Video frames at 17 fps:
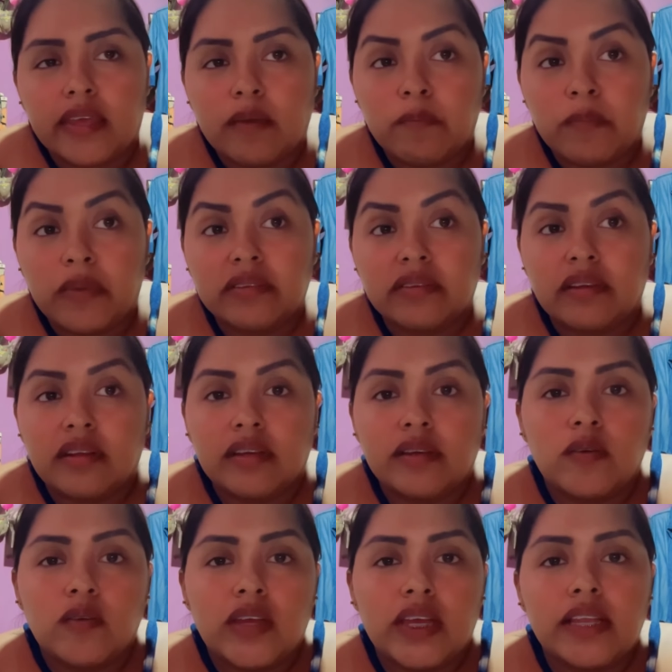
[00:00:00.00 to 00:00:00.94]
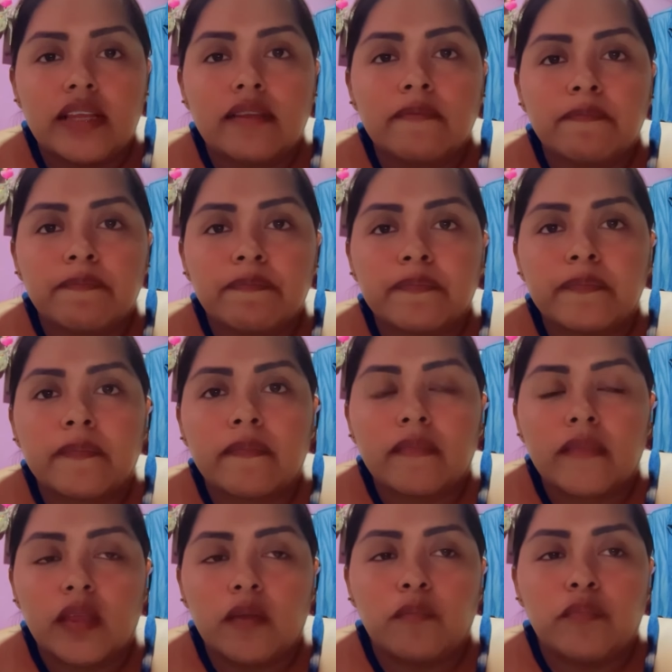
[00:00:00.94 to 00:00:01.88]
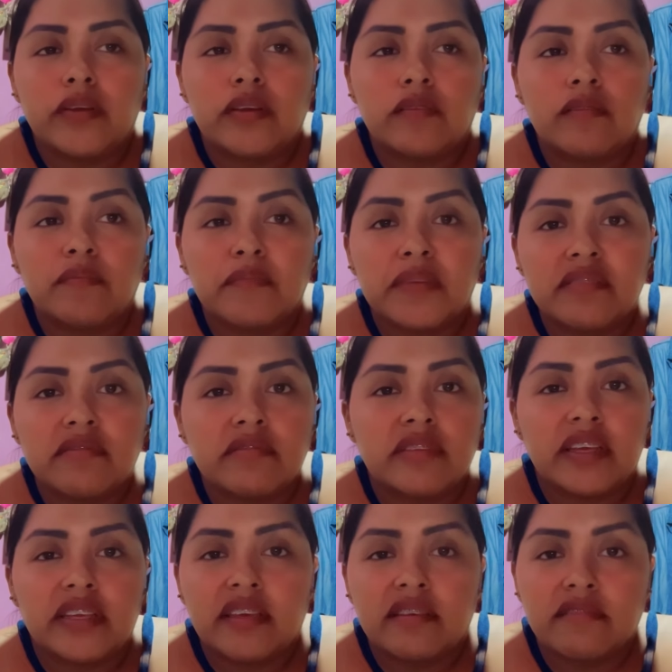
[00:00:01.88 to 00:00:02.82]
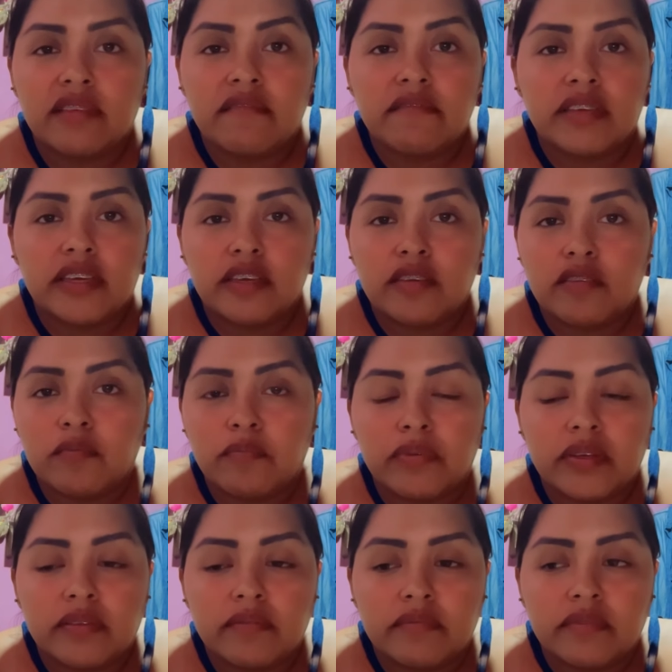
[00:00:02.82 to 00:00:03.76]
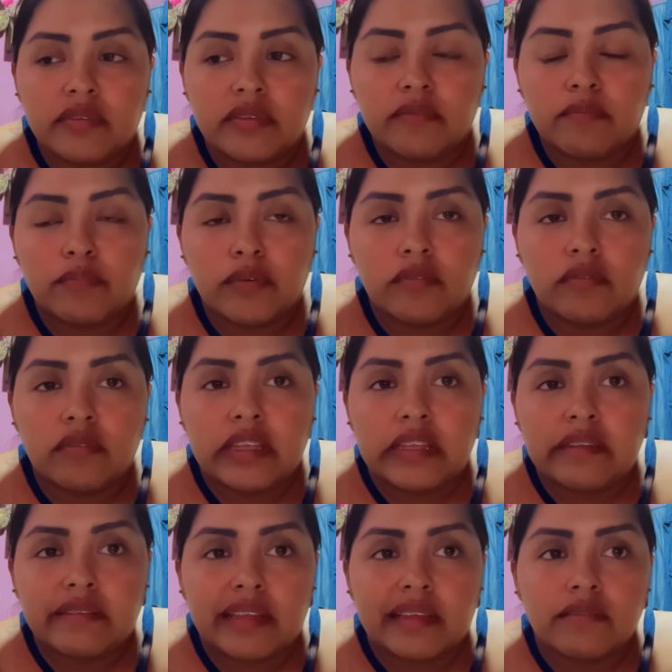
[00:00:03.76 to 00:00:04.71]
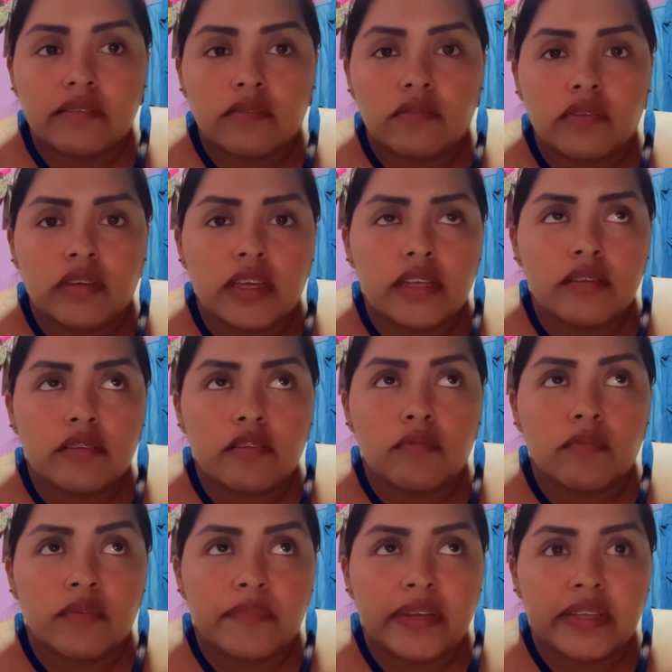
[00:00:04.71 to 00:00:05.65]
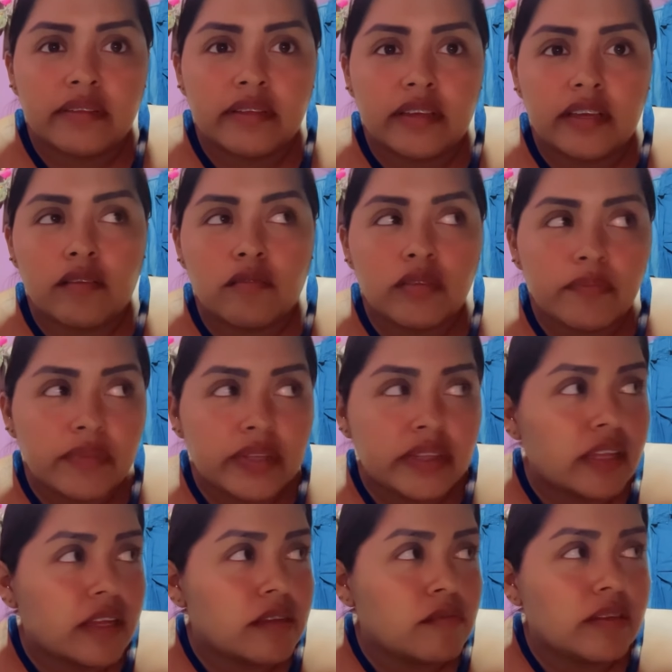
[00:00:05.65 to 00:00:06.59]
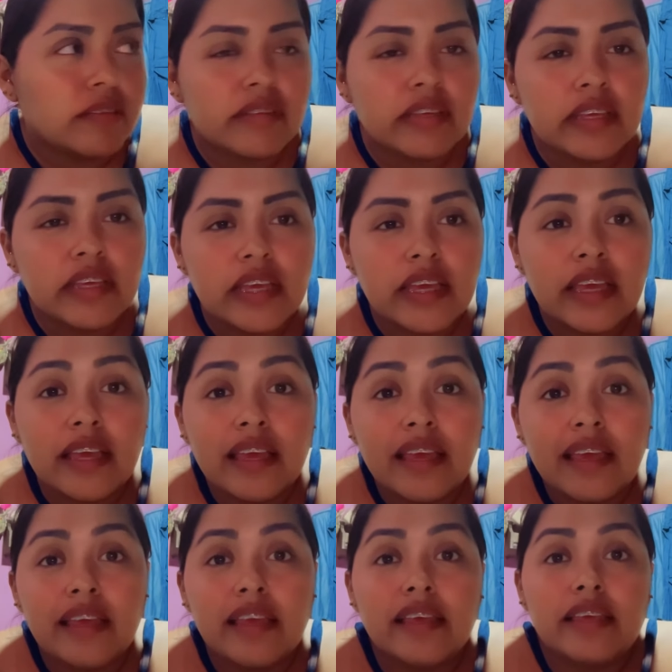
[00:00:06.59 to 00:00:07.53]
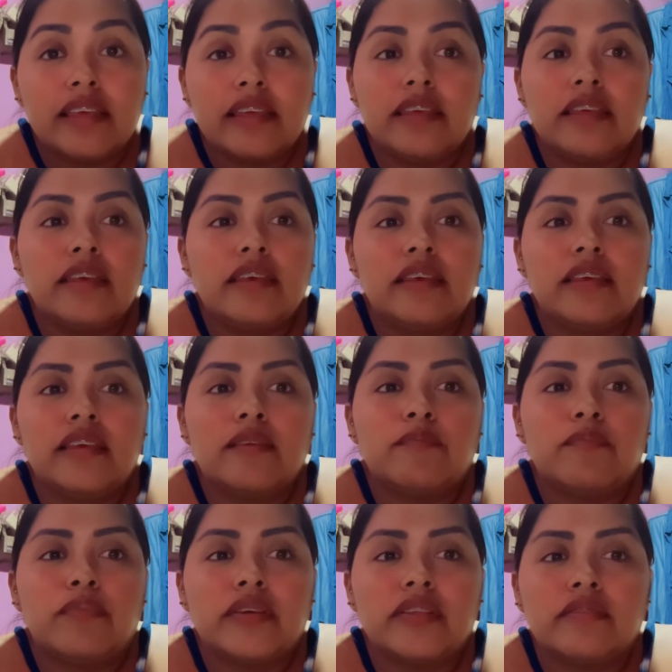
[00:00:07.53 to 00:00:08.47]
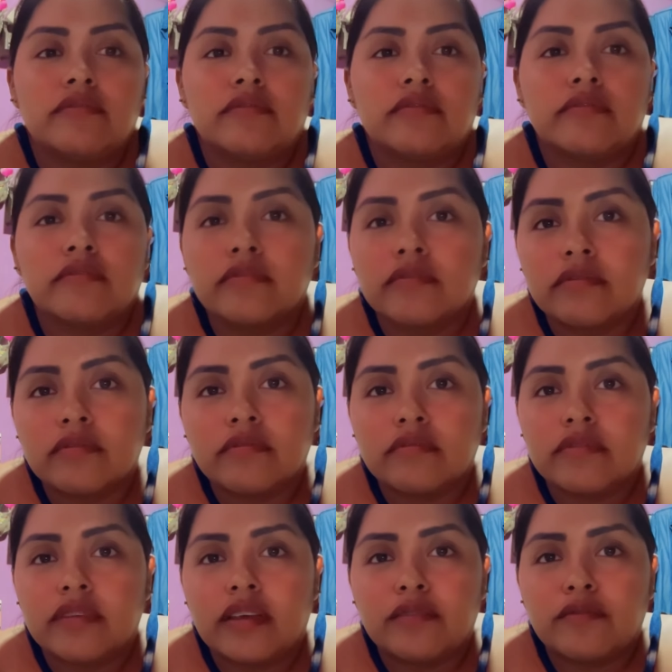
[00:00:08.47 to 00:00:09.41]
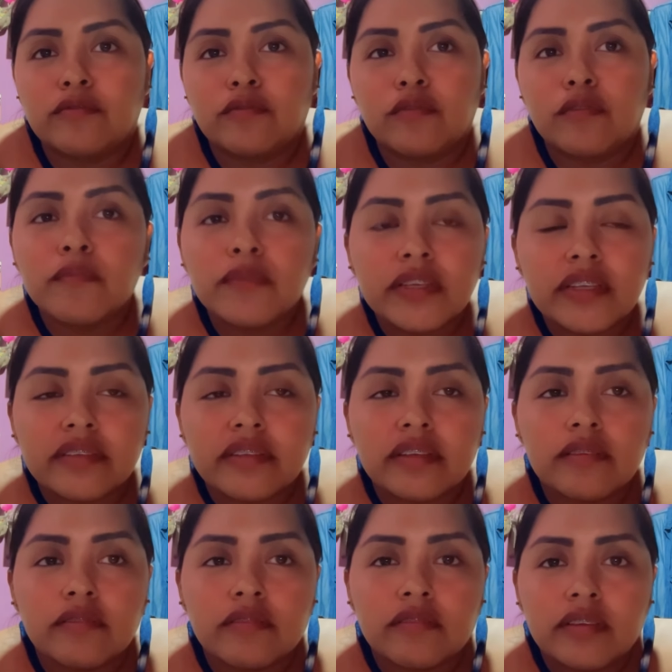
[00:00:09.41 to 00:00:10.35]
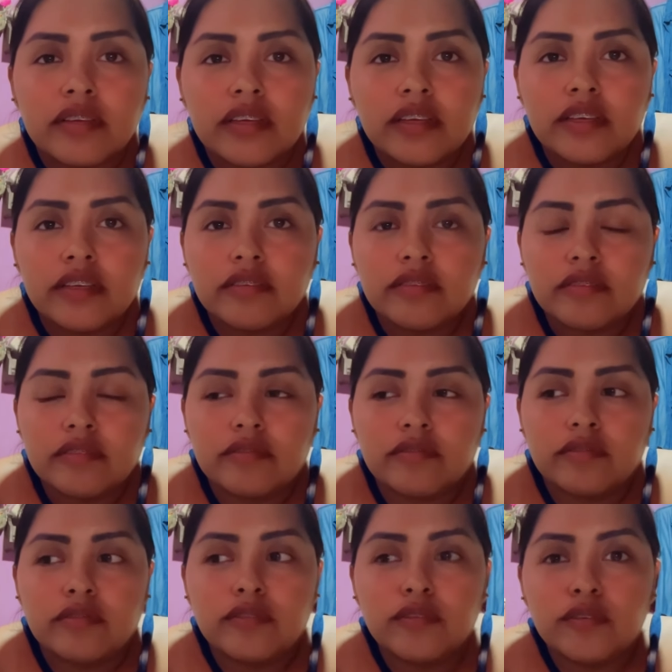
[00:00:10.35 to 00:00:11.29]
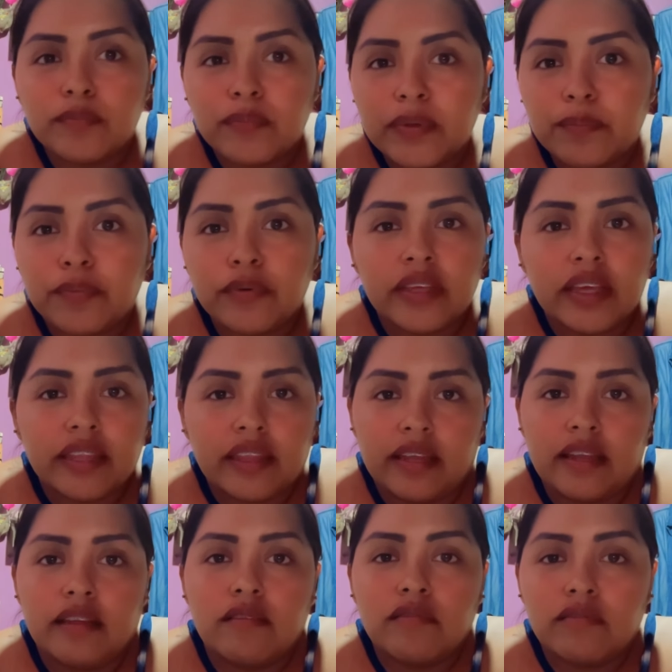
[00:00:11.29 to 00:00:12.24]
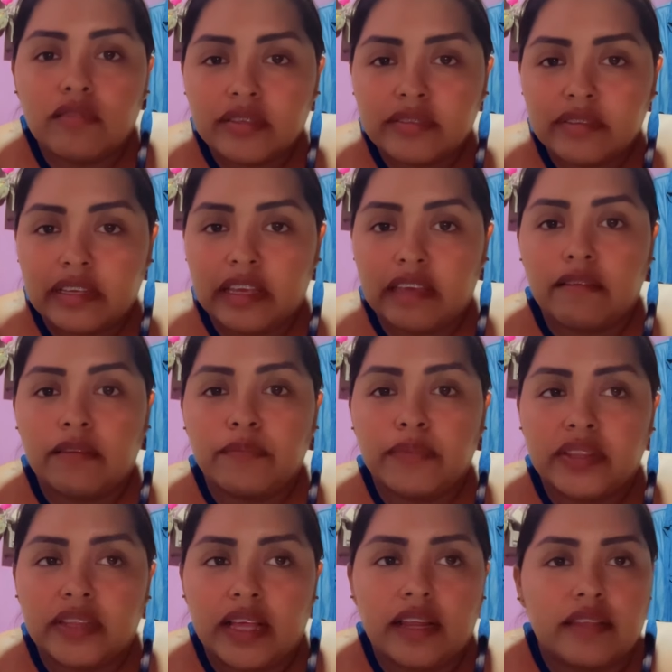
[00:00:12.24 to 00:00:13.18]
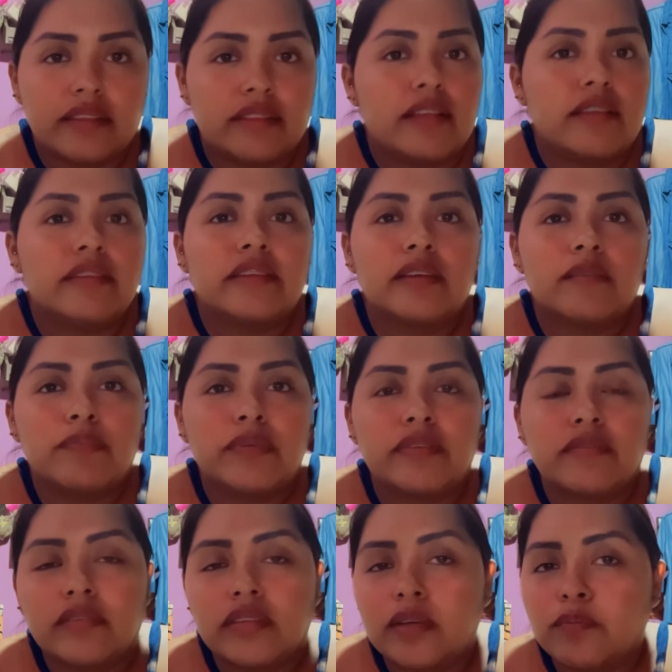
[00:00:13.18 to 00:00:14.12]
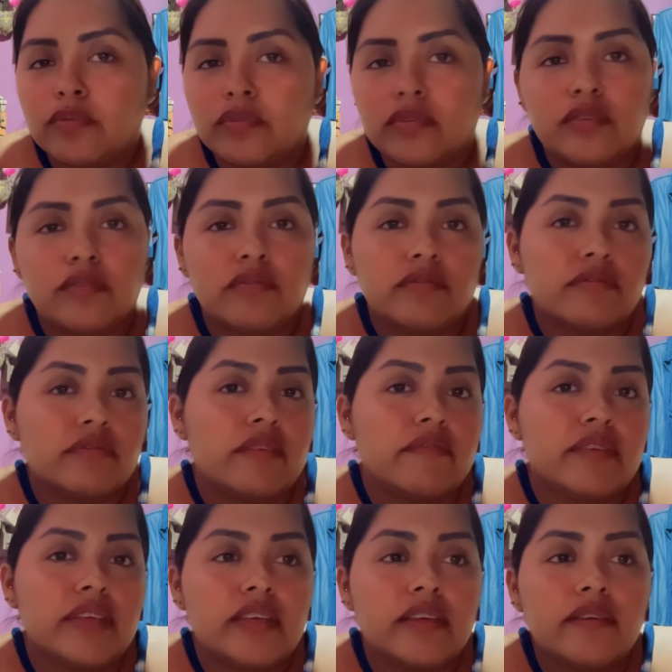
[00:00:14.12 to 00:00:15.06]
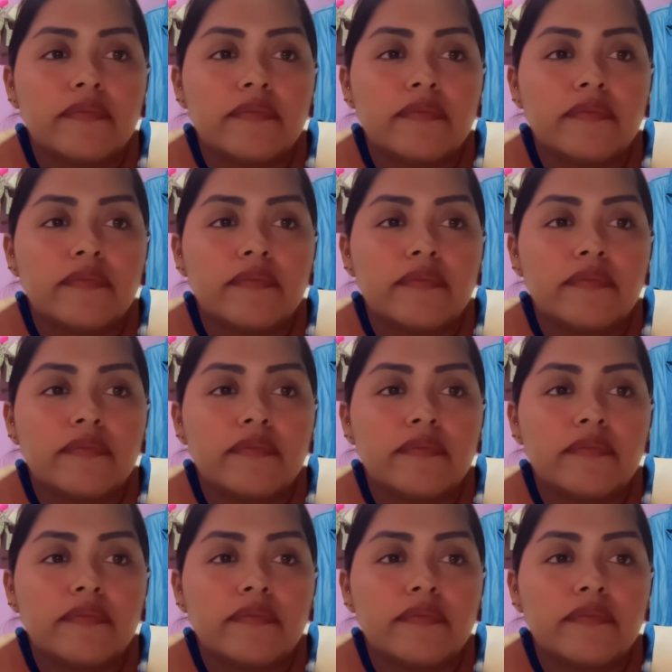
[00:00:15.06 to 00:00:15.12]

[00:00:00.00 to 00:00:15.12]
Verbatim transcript: pasará con él. Y pues con Messi ustedes ya saben que yo pues un poco de distancia con él, como para decir que lo voy a invitar, algo así. Y pues yo, o sea, yo como les digo, yo no me podía dar el lujo de decir que iba a invitar a tal y tal persona porque yo no sabía.